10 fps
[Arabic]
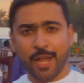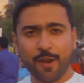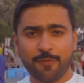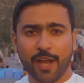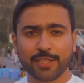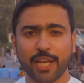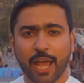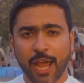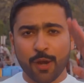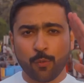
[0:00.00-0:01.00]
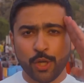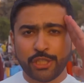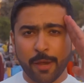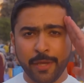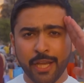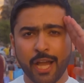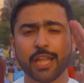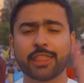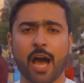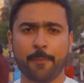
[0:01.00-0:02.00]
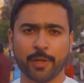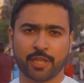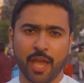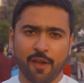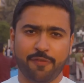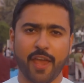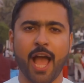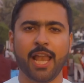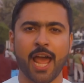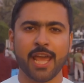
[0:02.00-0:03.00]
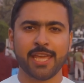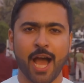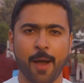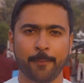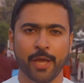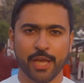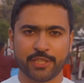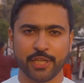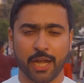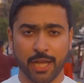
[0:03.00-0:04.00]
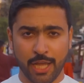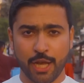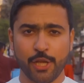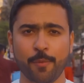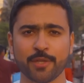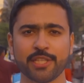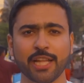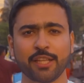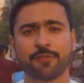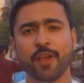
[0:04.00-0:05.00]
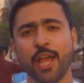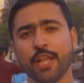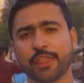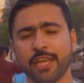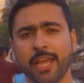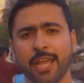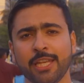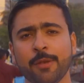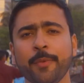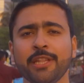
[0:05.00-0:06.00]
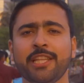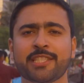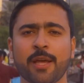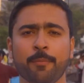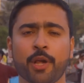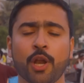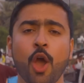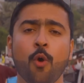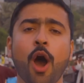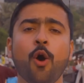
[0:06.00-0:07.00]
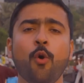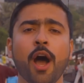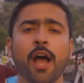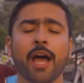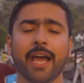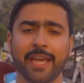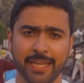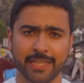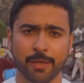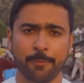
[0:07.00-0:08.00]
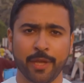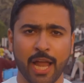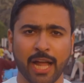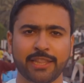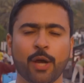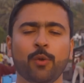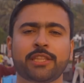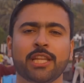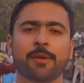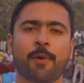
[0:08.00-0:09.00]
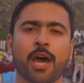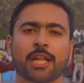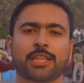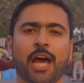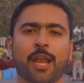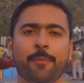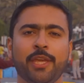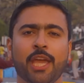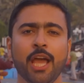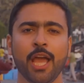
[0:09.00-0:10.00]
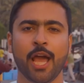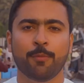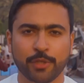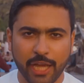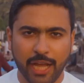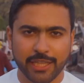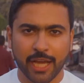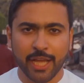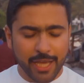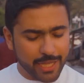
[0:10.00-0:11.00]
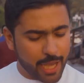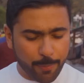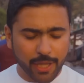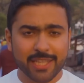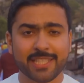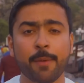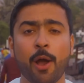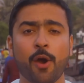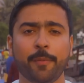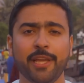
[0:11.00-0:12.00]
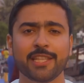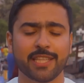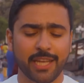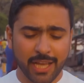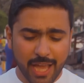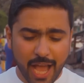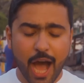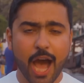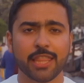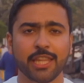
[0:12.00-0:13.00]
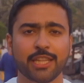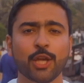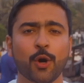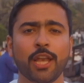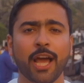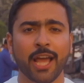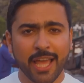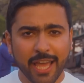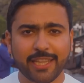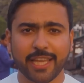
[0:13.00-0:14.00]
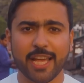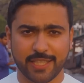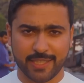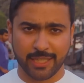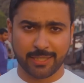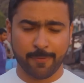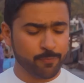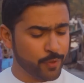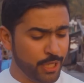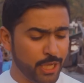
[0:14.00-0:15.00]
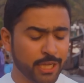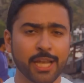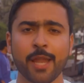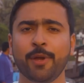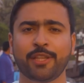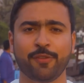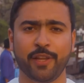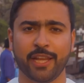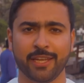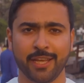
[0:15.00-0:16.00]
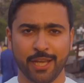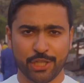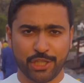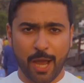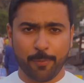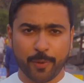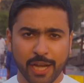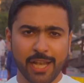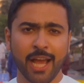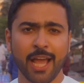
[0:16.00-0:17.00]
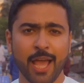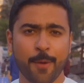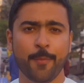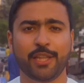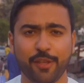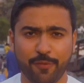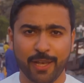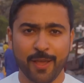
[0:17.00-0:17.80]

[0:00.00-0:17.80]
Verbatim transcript: يا رفاقة الخير والجميع ثابت في احلى ايام السنة اليوم يصادف الاثنين من ديسمبر وهو عيد ميلاد دولة الامارات العربية المتحدة قبل 47 سنة هذه الدولة تأسست نحن كلنا محتفلين الشعب كله محتفل